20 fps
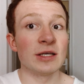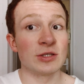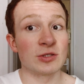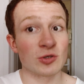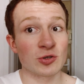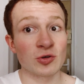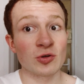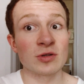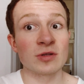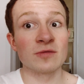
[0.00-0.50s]
i
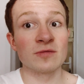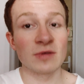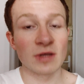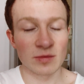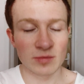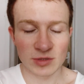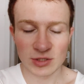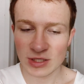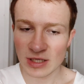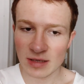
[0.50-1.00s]
coś o tym
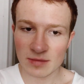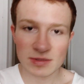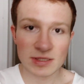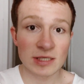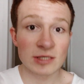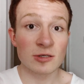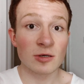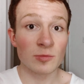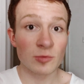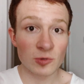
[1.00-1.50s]
wiem. Mieszkałem z
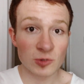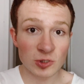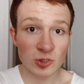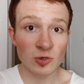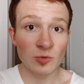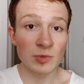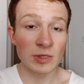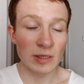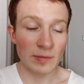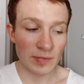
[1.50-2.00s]
tajską
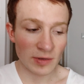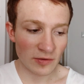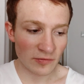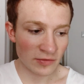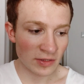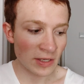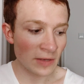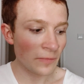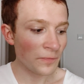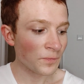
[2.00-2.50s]
rodziną i
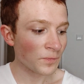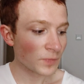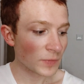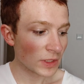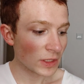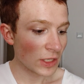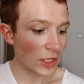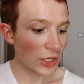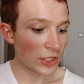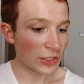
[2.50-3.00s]
naprawdę
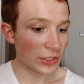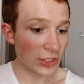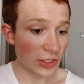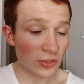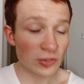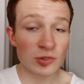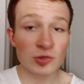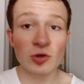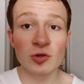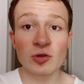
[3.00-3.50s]

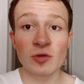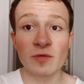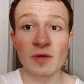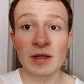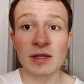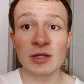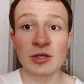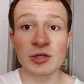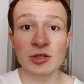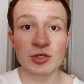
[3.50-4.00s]

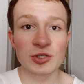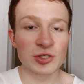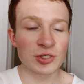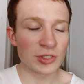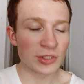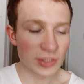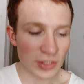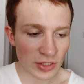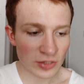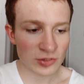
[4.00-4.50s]
nierozgotowany
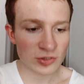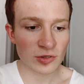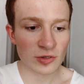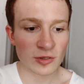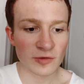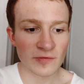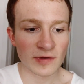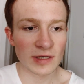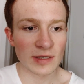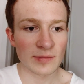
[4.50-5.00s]
ryż i
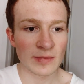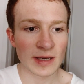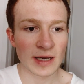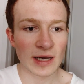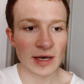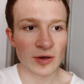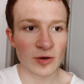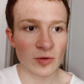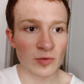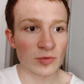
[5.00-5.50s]
nierozgotowany
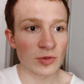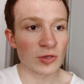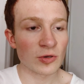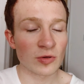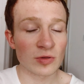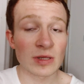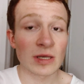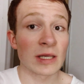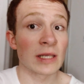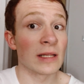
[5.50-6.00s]
makaron,
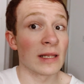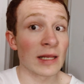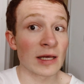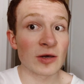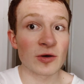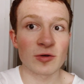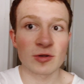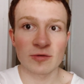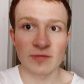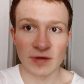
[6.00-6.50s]
tylko taki
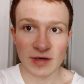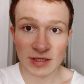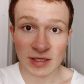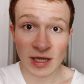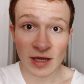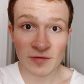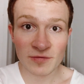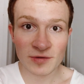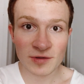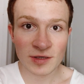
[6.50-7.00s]
lekko
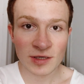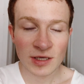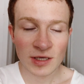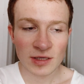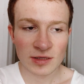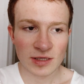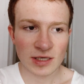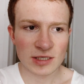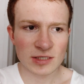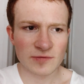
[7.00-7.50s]
twardawy,
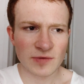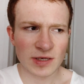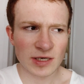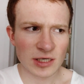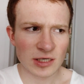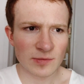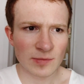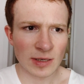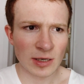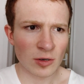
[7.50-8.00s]
tak zwany
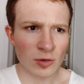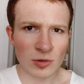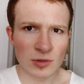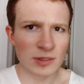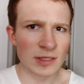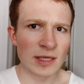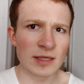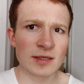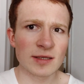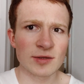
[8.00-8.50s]
chyba
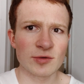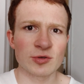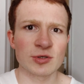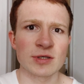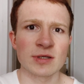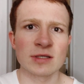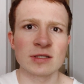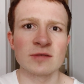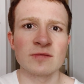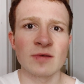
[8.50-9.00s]
oldente, dente to
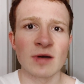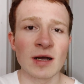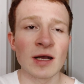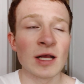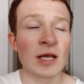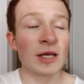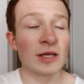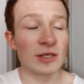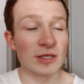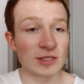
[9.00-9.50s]
się nazywa,
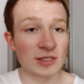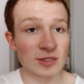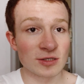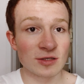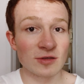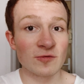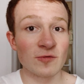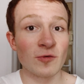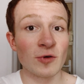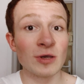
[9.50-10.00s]

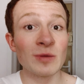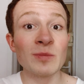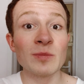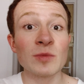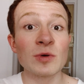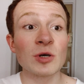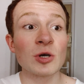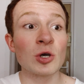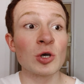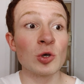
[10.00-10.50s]
jest Twoim
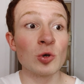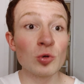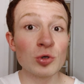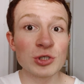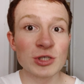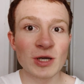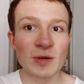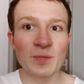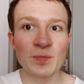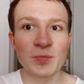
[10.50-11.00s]

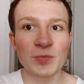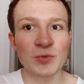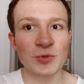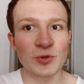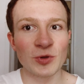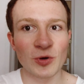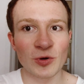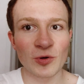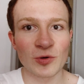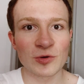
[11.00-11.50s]
kluczem
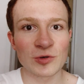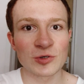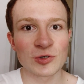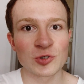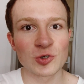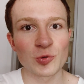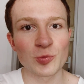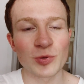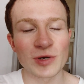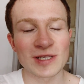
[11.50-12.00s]
do
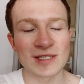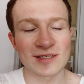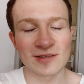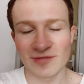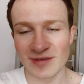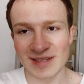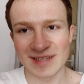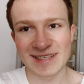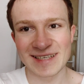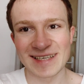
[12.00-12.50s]
szczupłej
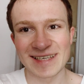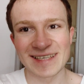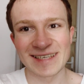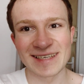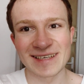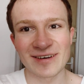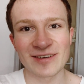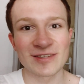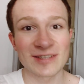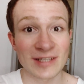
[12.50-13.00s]
sylwetki.
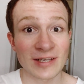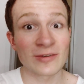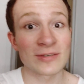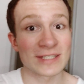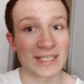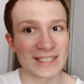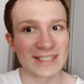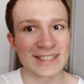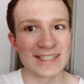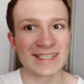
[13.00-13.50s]
Od tego
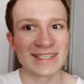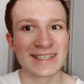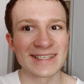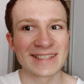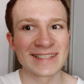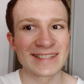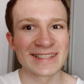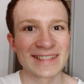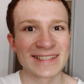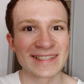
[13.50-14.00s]
zacznij.